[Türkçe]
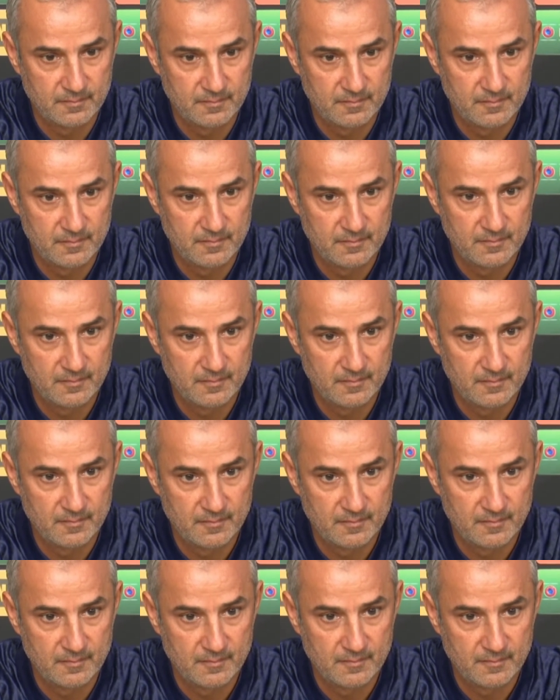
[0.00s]
Öncelikle
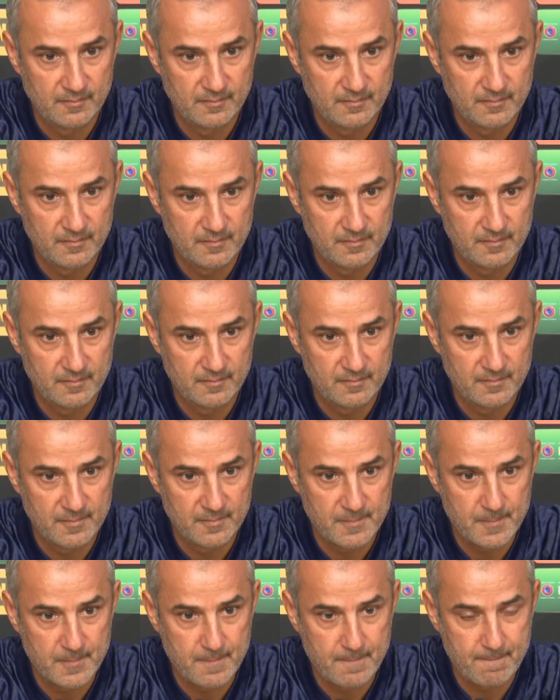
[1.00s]
yarın için başarılar
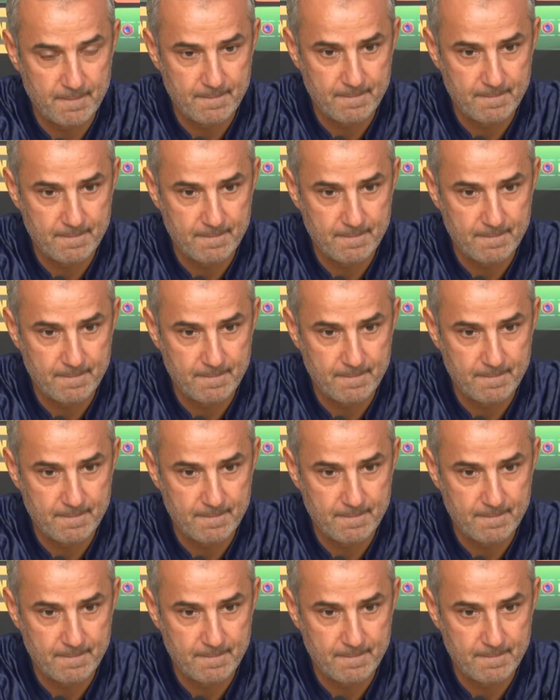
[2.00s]
dilerim.